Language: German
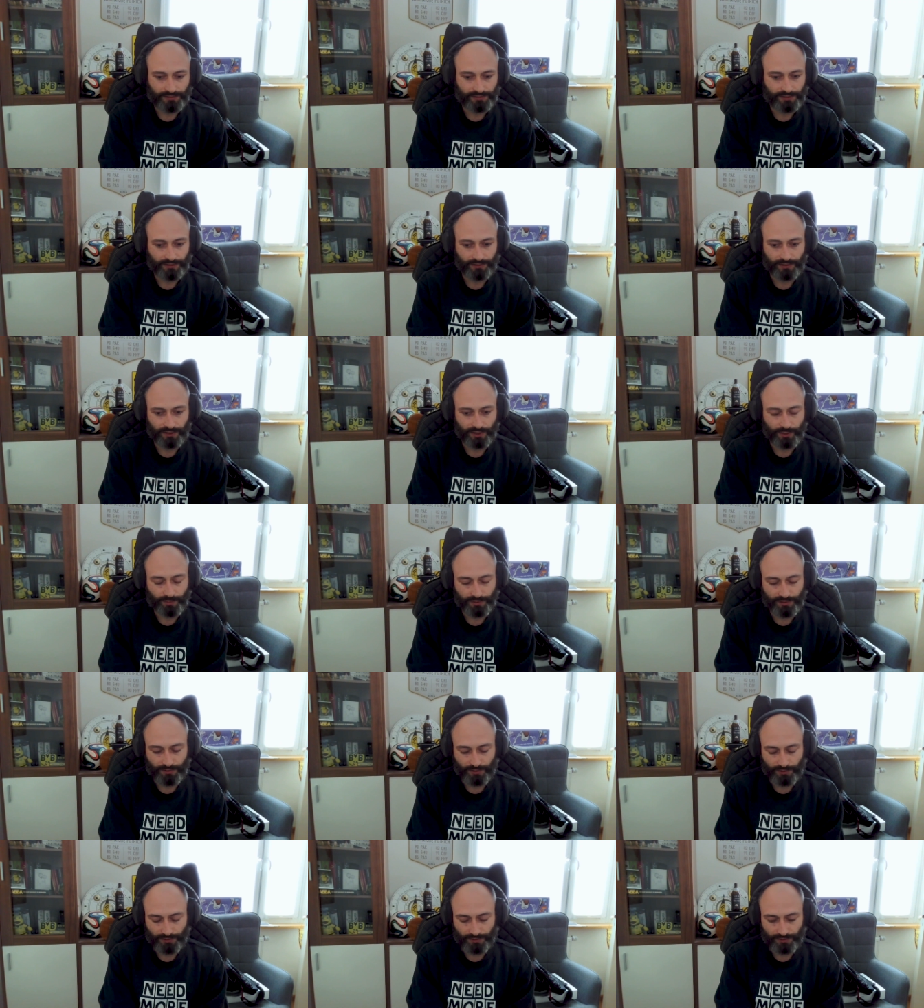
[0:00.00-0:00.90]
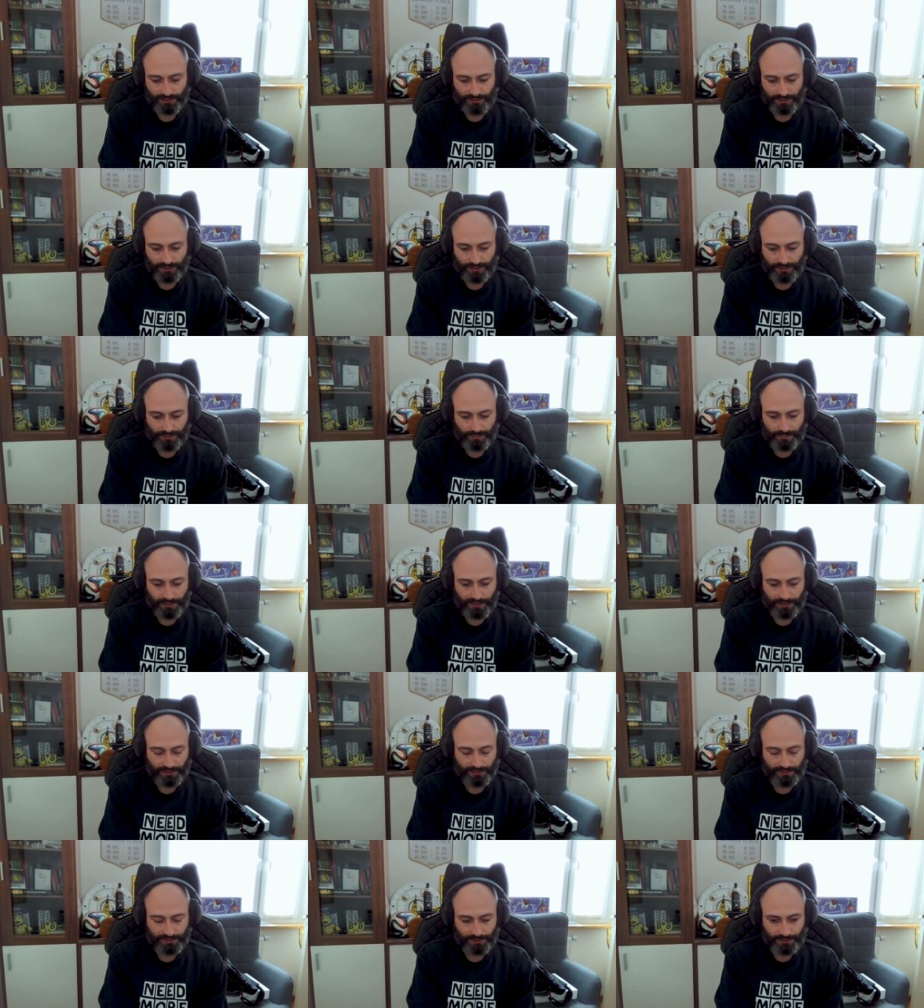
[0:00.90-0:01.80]
dann, glaube ich, auch dieser
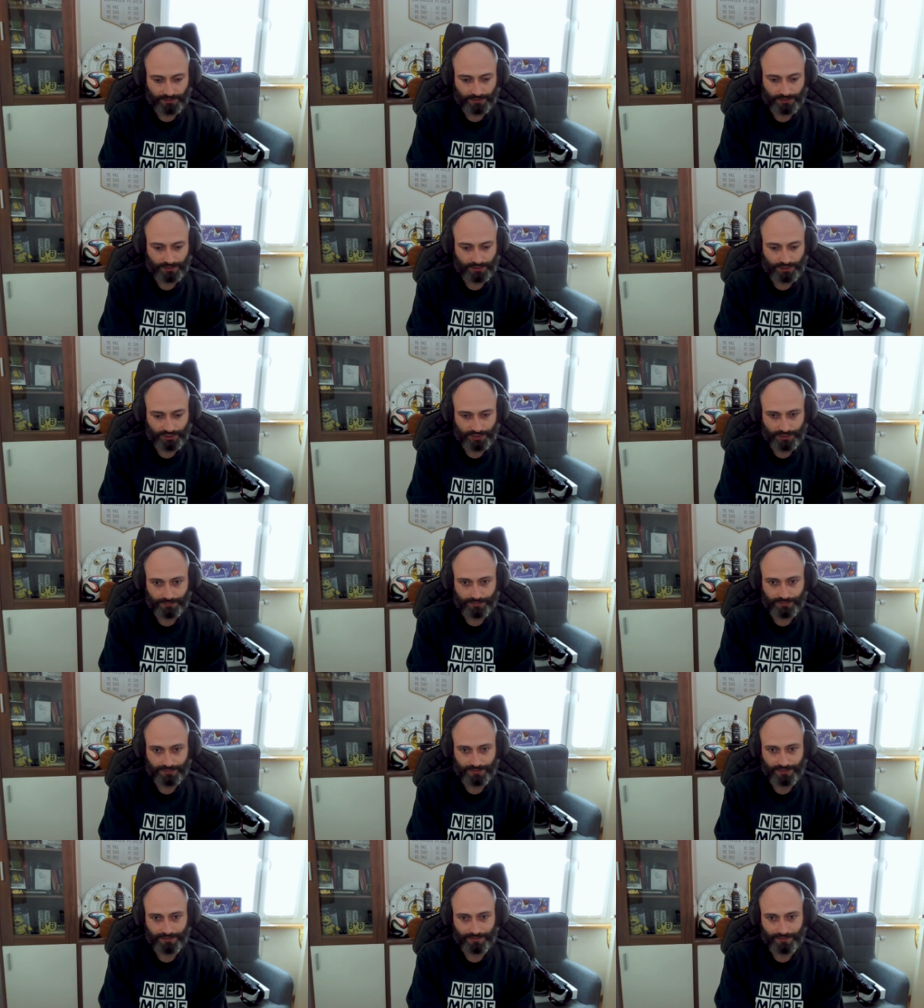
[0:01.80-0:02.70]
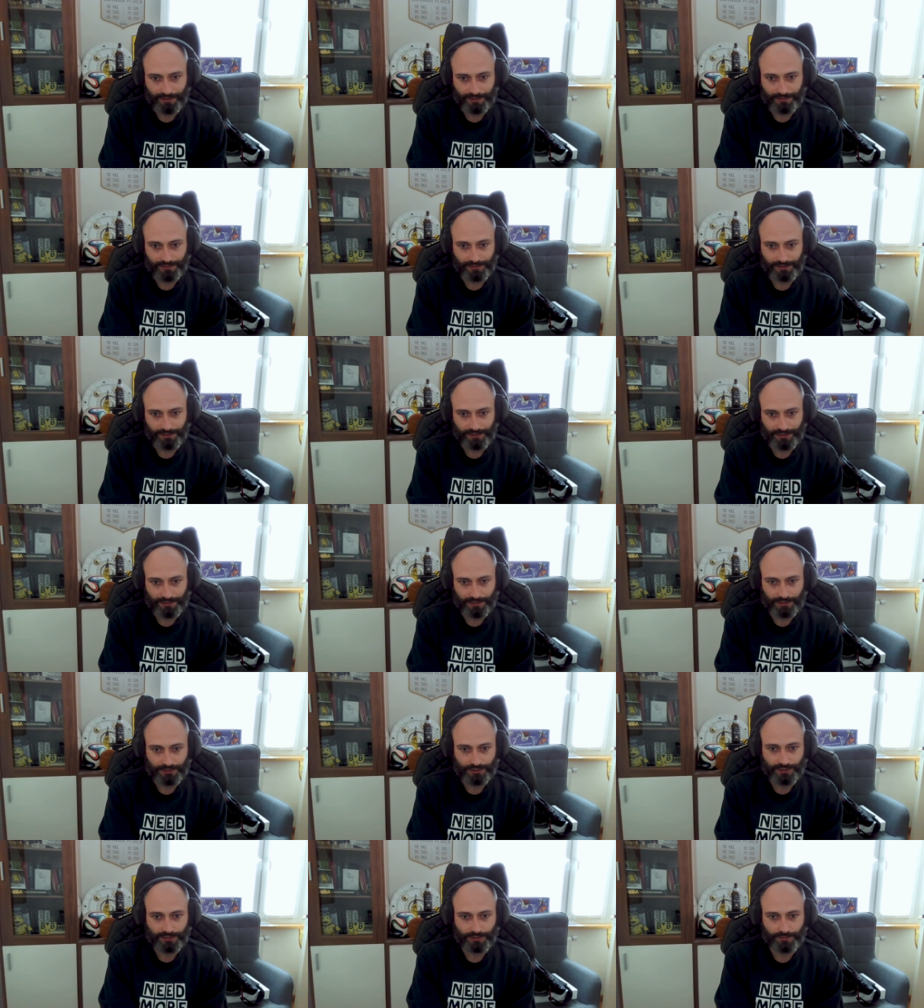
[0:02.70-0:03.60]
Mindset-Shift quasi, hat da
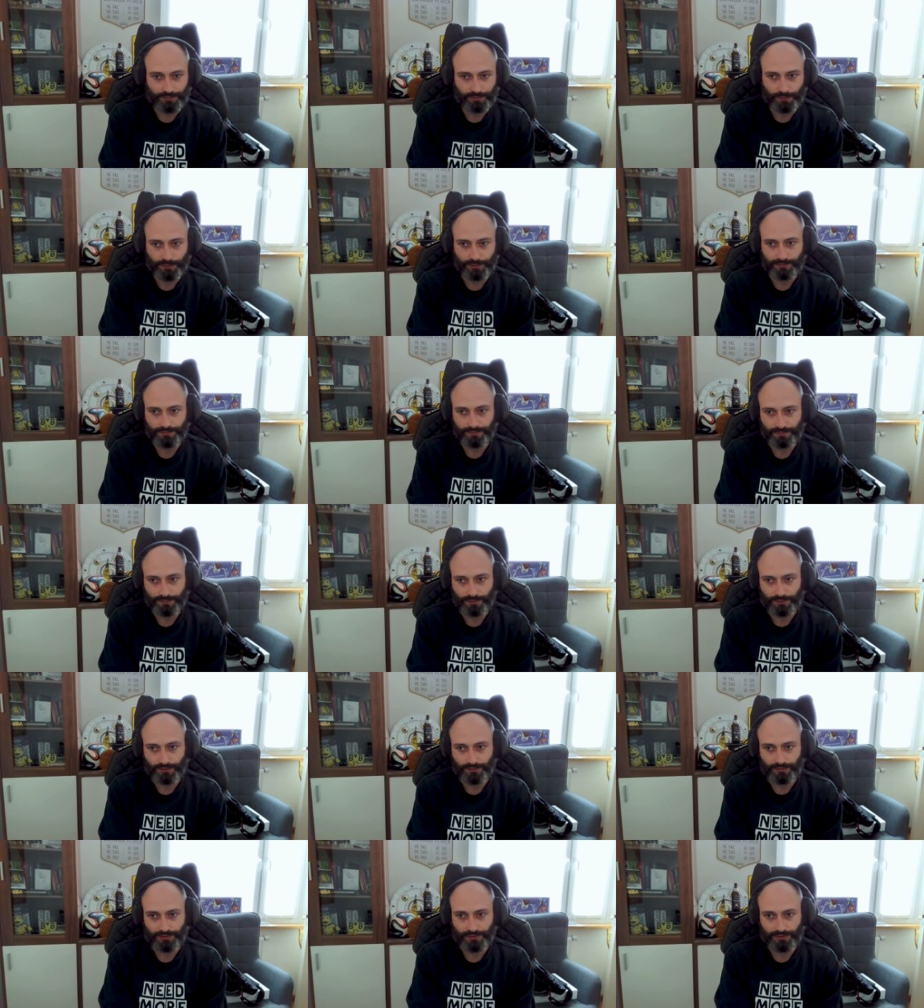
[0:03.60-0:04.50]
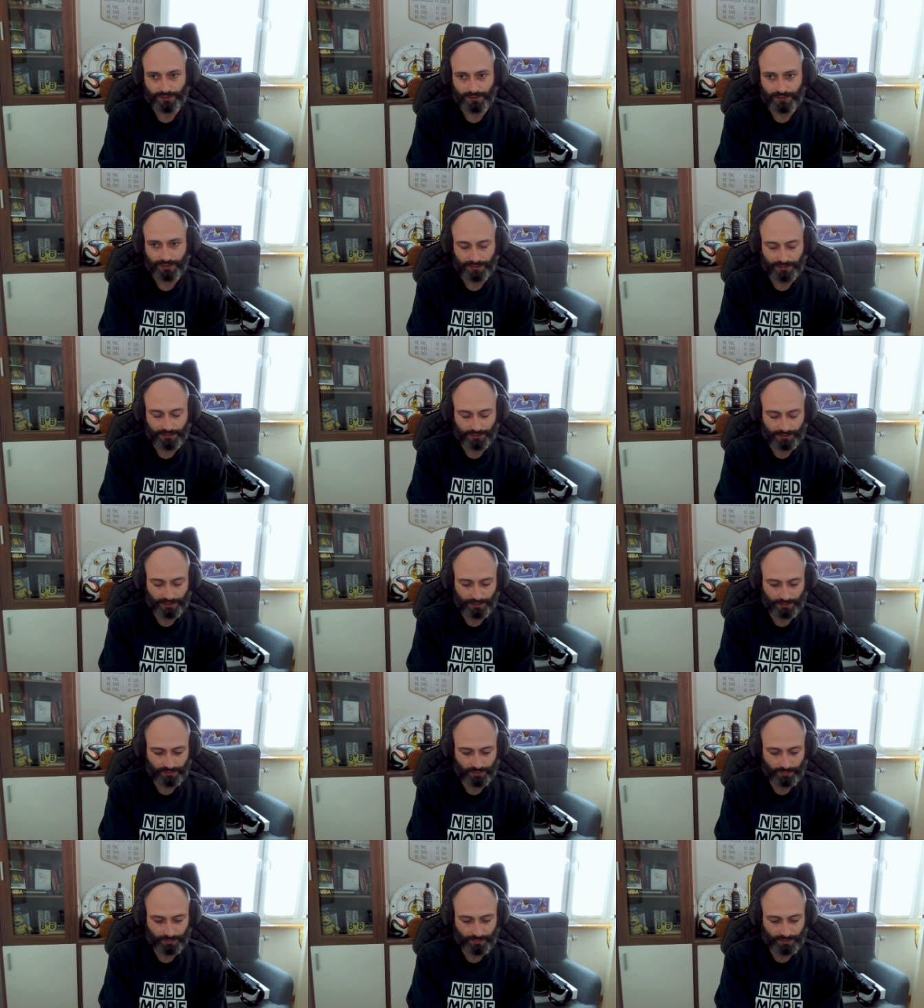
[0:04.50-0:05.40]
stattgefunden und die agile
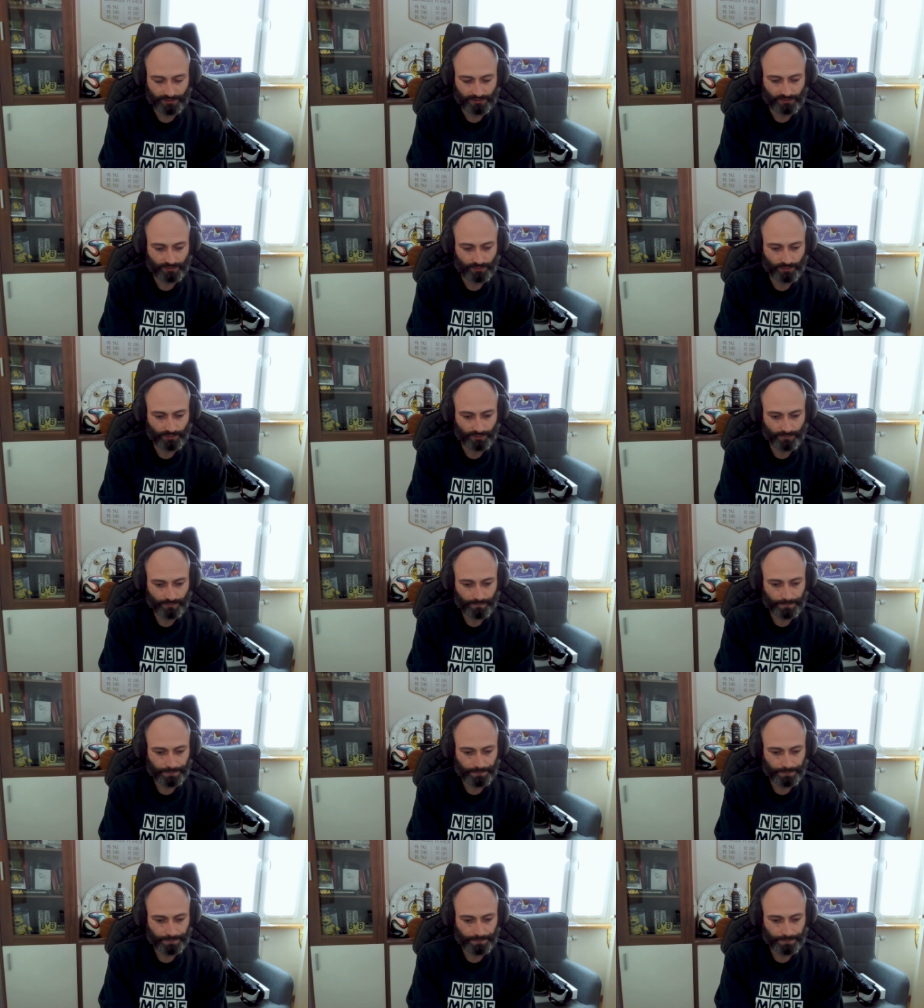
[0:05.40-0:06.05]
Transformation.